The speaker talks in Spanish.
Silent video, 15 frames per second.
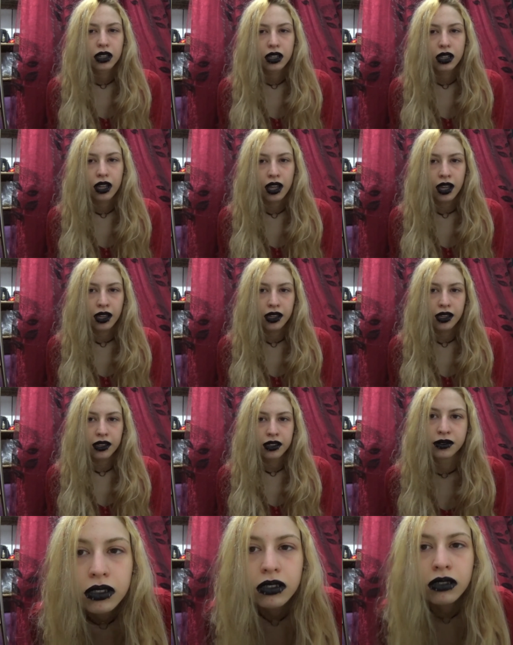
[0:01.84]
Ey.
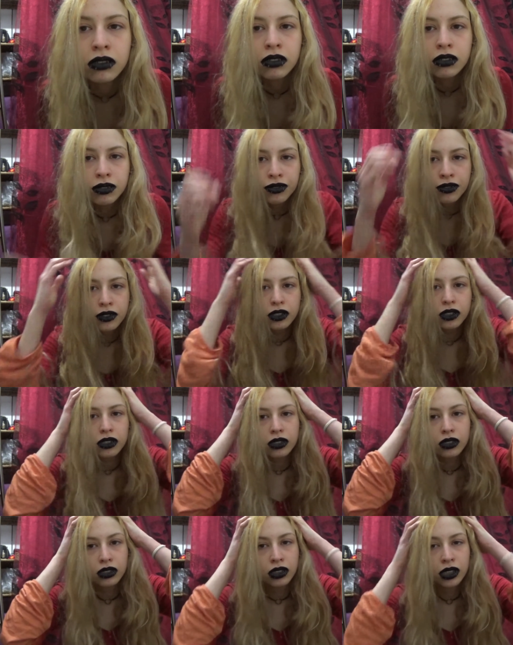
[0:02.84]
Uf,
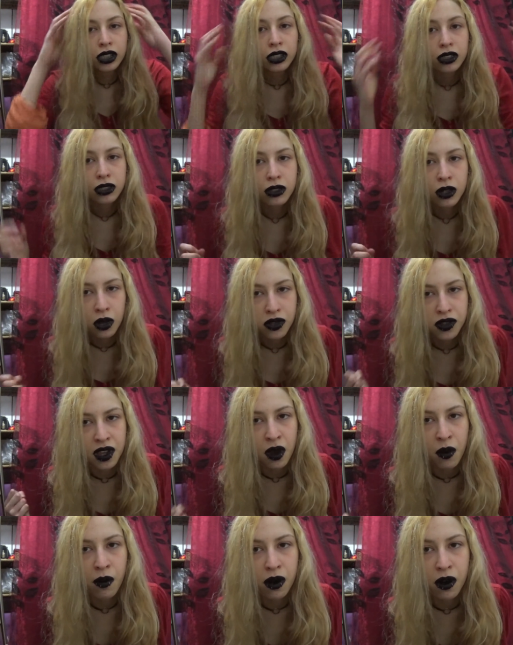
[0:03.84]
coño, no sé
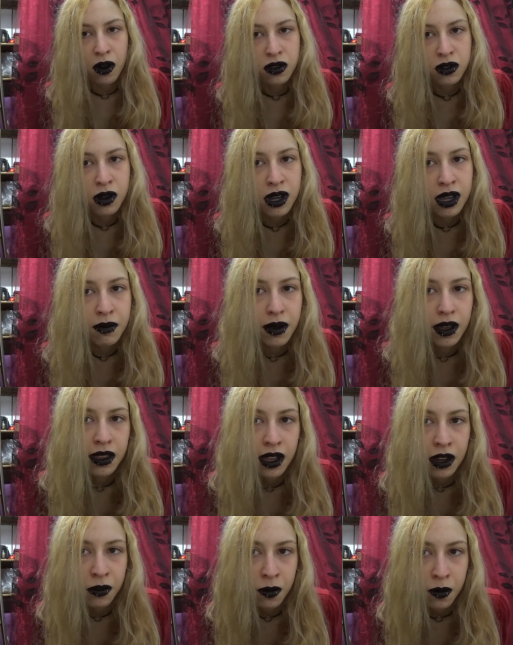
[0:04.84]
cómo coño empezar un